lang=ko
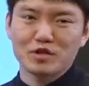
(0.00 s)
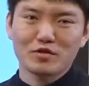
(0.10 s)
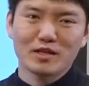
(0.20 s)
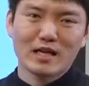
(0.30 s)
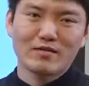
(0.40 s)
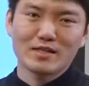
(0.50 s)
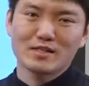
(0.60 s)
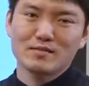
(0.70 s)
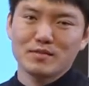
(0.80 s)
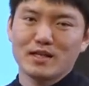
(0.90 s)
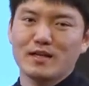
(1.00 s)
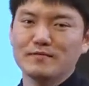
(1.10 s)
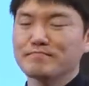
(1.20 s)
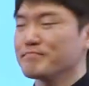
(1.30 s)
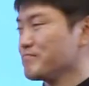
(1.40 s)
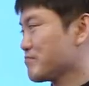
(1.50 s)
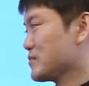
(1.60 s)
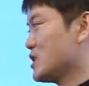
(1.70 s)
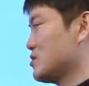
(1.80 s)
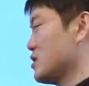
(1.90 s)
이렇게 나와 있습니다.
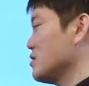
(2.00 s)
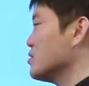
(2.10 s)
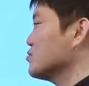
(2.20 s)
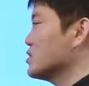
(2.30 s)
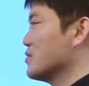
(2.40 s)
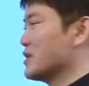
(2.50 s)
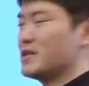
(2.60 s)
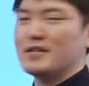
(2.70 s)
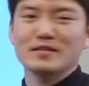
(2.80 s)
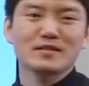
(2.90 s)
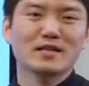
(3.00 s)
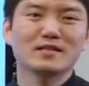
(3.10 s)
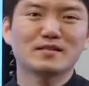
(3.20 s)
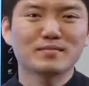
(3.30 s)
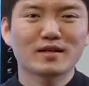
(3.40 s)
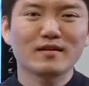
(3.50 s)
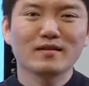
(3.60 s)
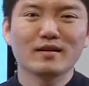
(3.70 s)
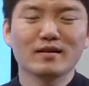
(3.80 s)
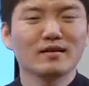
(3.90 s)
자, 7번 문제 막 예상되지 않습니까?